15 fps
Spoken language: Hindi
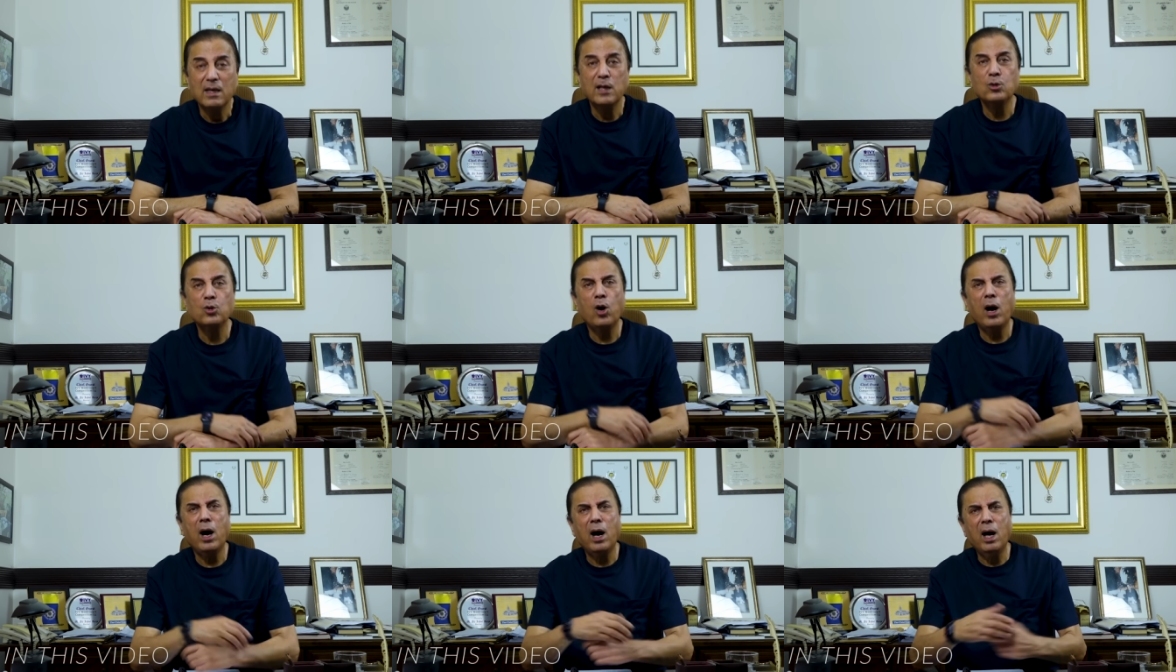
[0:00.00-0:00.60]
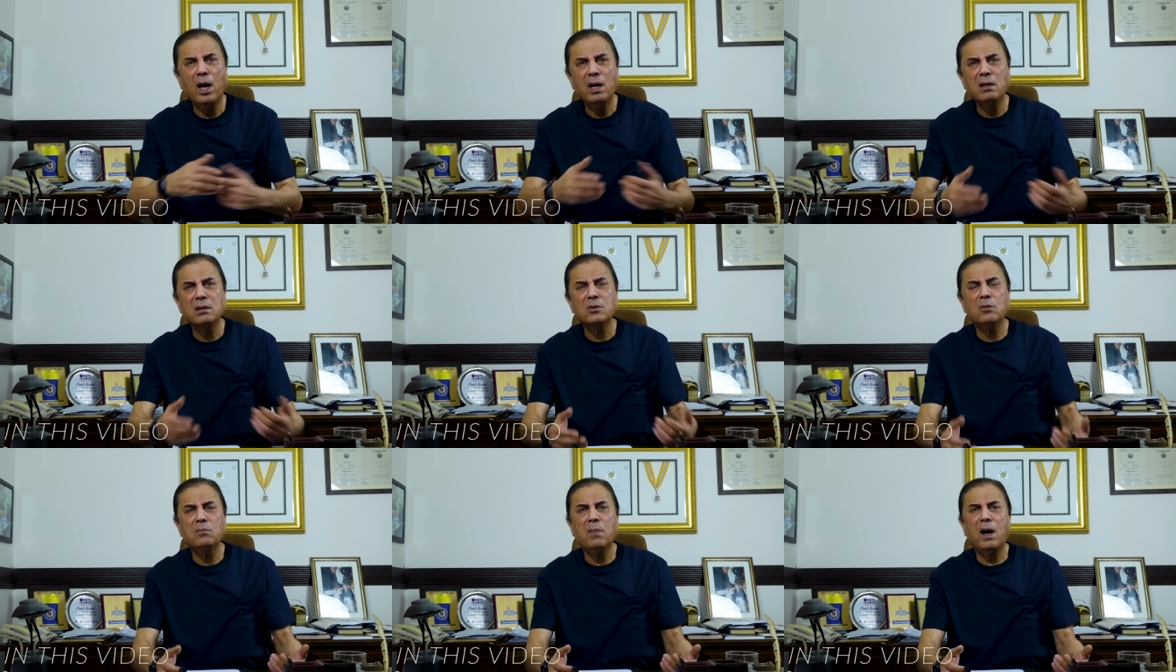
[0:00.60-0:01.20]
नहीं तो हर
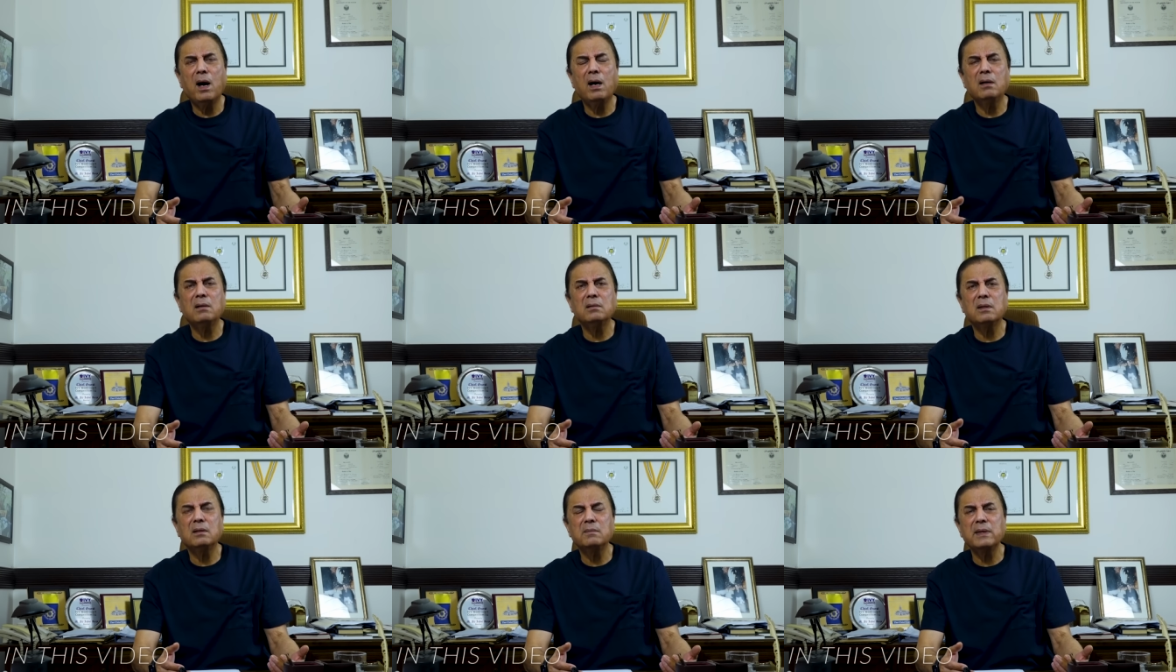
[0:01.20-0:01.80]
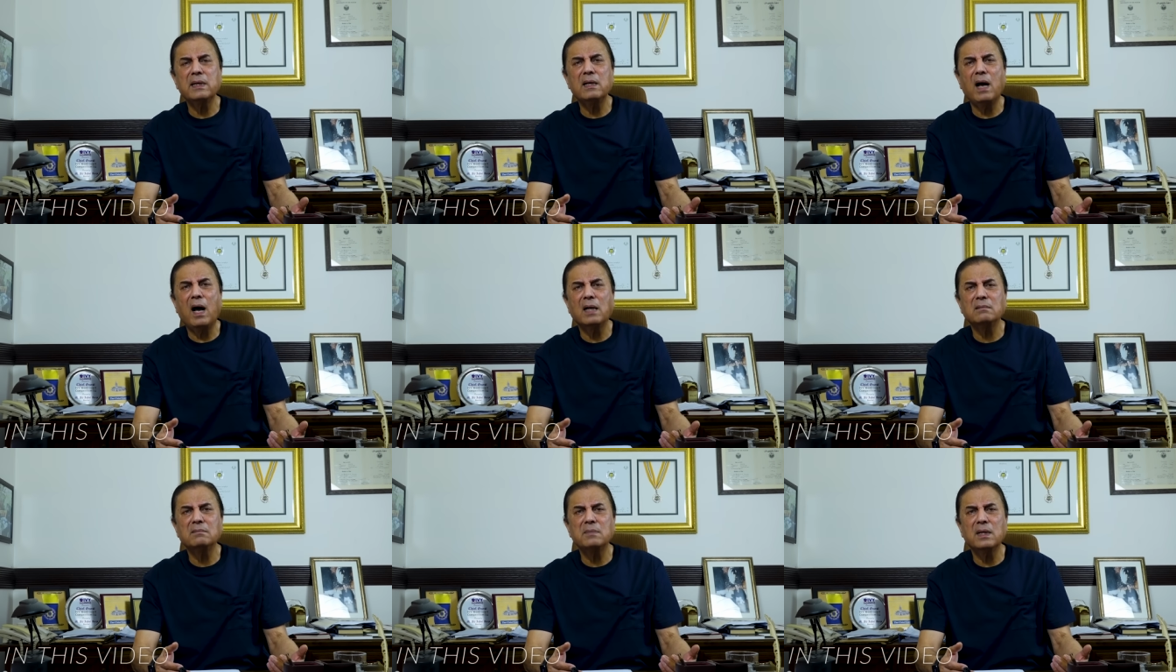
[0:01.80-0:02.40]
जो अमीर
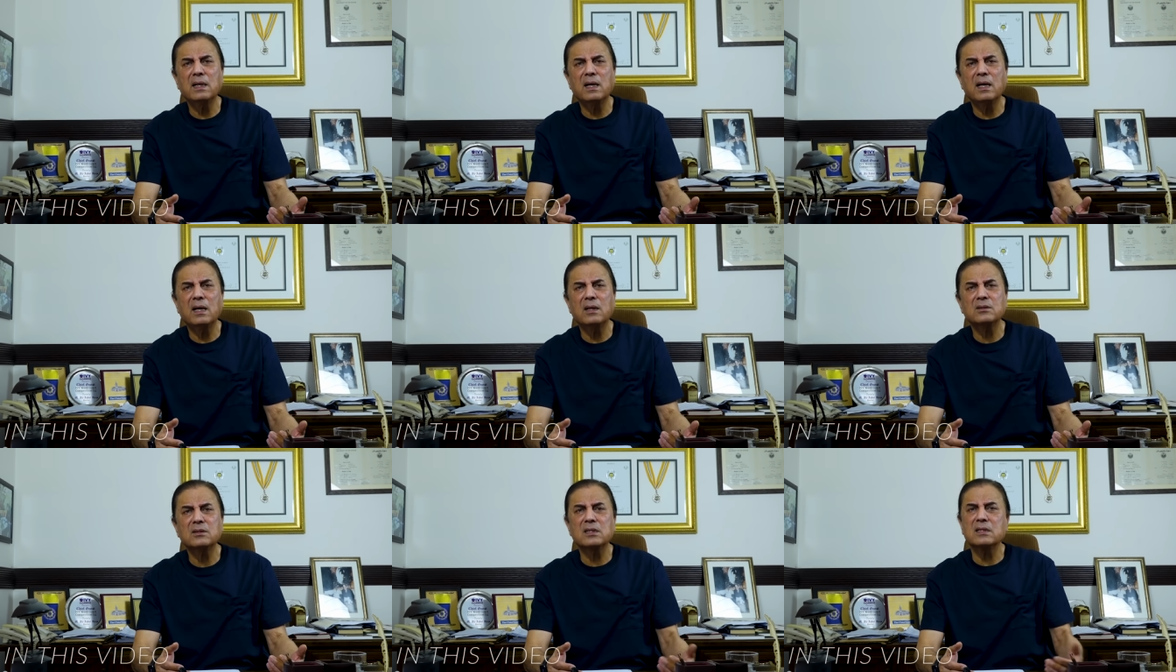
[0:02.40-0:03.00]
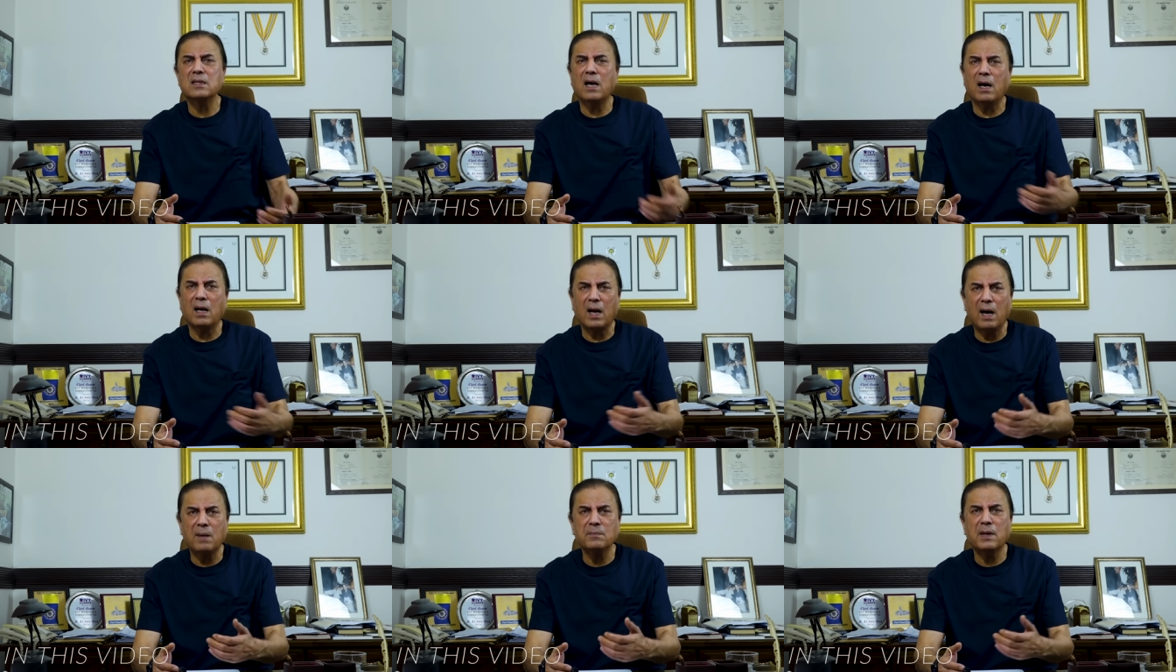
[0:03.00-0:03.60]
आदमी है जिसने
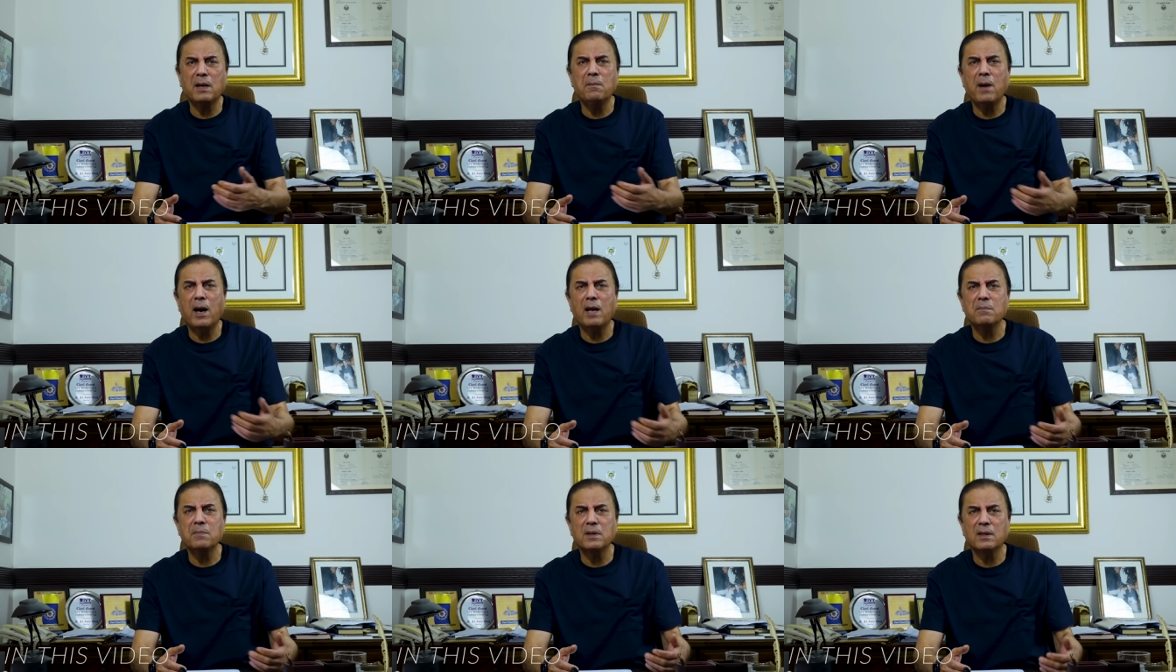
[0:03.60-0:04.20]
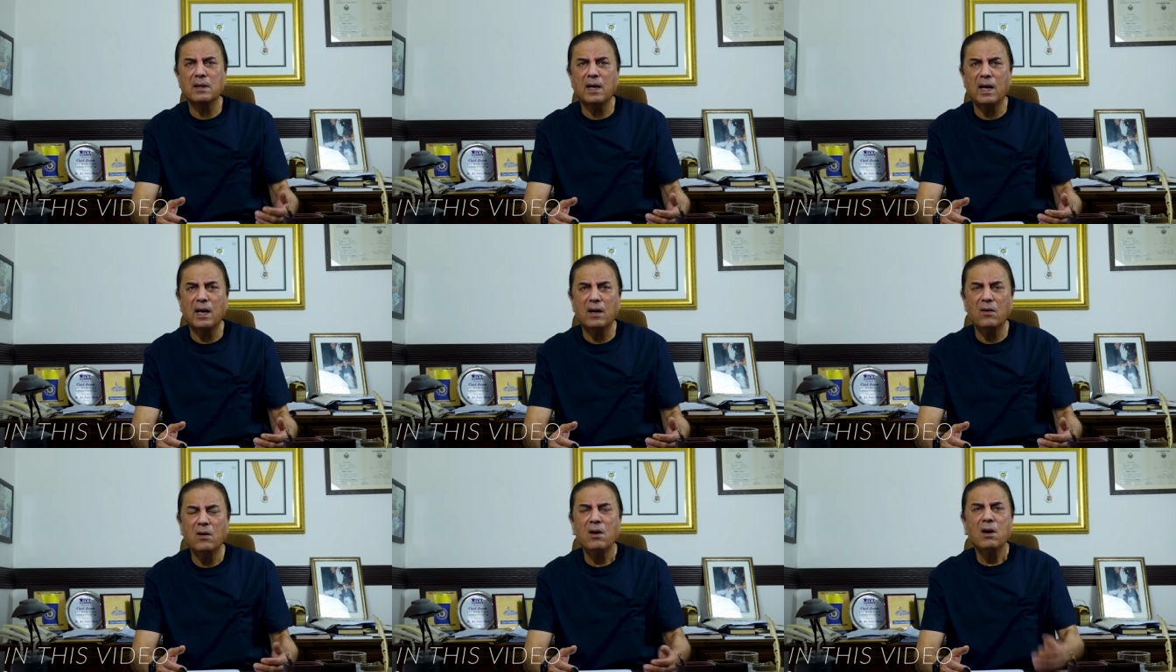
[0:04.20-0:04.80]
हराम का माल भी
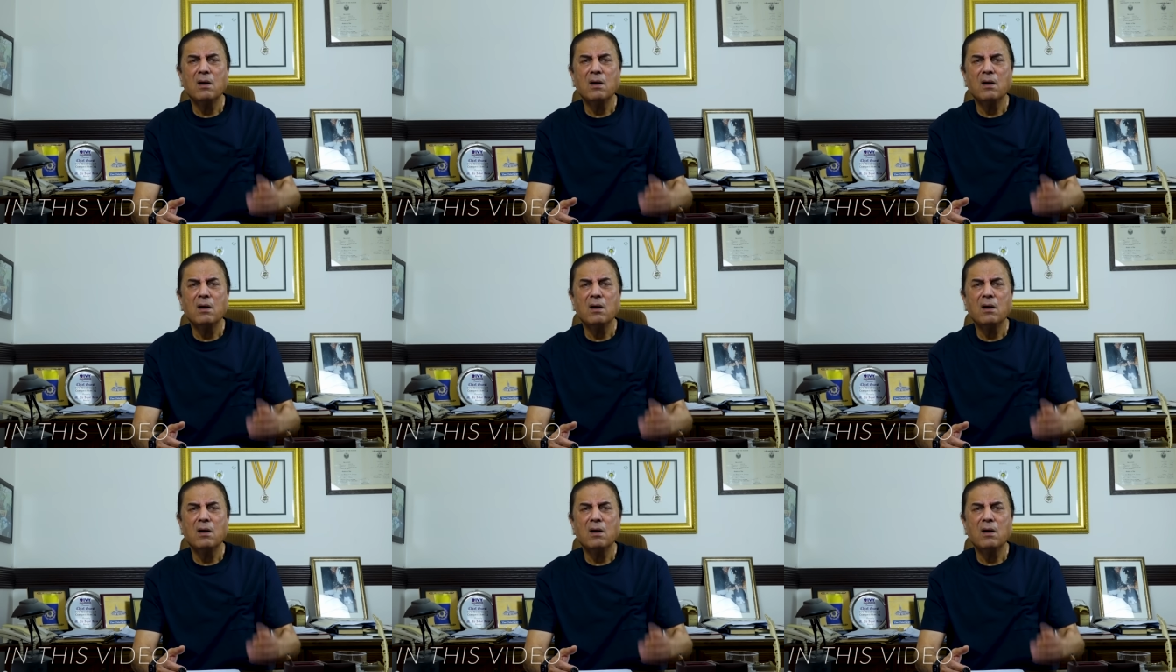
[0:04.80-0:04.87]
कमाया